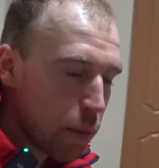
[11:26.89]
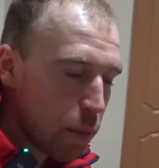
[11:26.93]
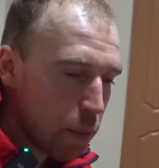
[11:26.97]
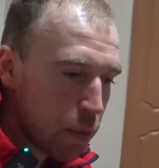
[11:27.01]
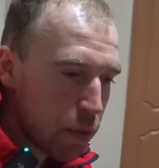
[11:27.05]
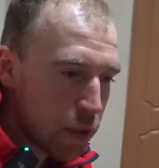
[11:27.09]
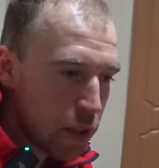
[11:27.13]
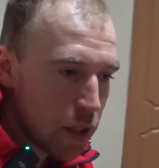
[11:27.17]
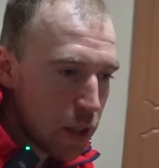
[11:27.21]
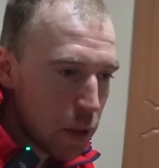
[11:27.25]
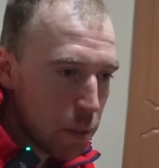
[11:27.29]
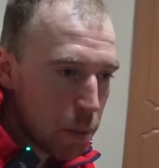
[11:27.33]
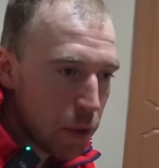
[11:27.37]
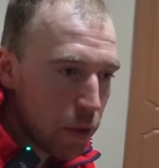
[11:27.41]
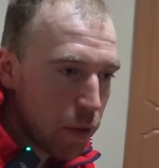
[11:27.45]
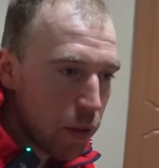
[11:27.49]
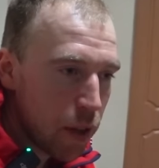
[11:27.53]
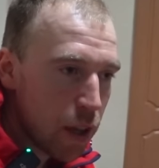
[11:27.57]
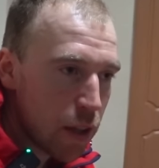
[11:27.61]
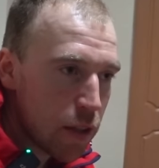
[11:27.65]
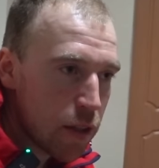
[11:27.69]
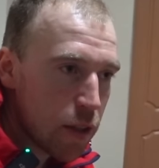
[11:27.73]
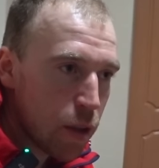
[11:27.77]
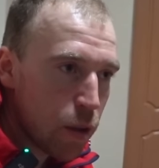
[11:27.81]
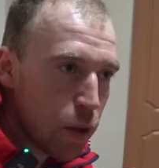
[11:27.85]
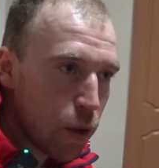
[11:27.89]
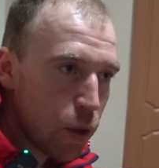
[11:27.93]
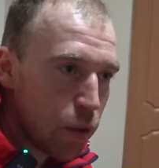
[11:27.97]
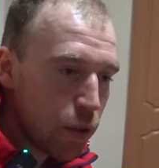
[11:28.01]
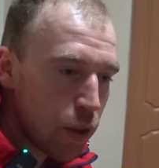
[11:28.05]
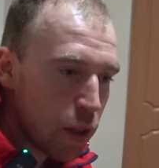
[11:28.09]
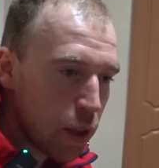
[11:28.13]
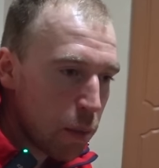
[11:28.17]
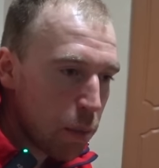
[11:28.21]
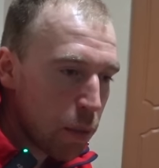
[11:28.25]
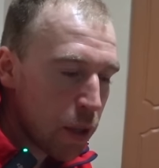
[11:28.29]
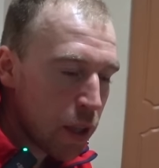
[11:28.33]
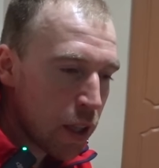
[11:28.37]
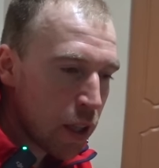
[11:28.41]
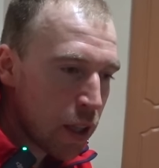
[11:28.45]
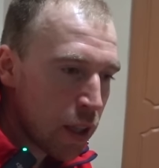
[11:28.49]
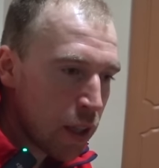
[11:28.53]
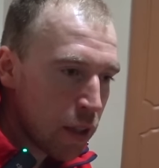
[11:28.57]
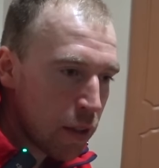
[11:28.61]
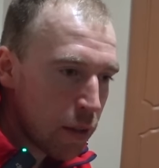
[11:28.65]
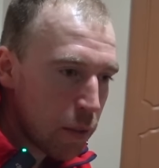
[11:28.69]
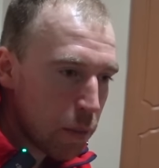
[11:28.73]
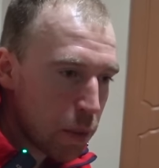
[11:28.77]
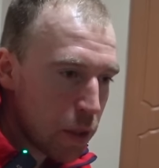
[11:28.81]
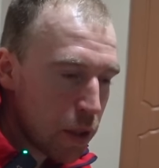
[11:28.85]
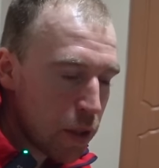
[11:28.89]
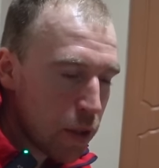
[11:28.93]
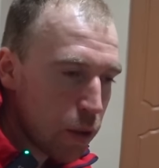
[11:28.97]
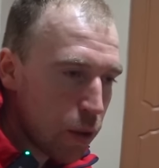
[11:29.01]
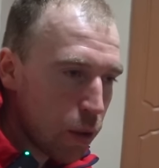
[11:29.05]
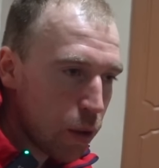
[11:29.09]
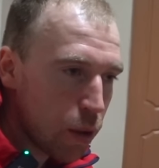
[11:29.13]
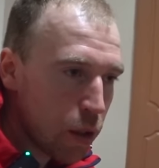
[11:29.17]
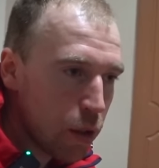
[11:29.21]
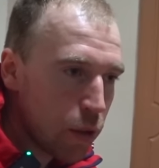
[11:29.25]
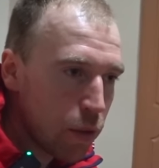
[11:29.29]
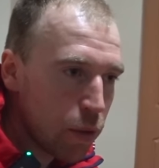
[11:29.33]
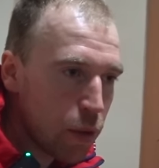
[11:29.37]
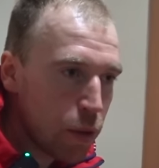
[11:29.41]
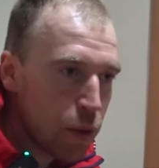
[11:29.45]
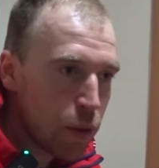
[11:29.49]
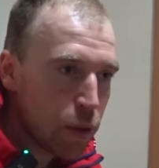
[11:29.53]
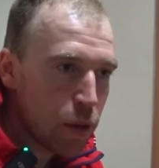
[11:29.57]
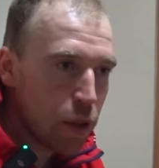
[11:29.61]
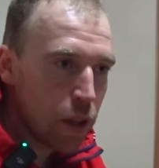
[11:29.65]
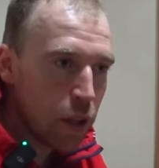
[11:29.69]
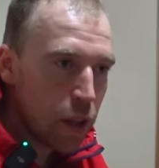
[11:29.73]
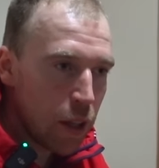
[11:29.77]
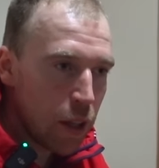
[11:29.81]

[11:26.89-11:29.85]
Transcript: всегда появляются новые имена, подстегивают.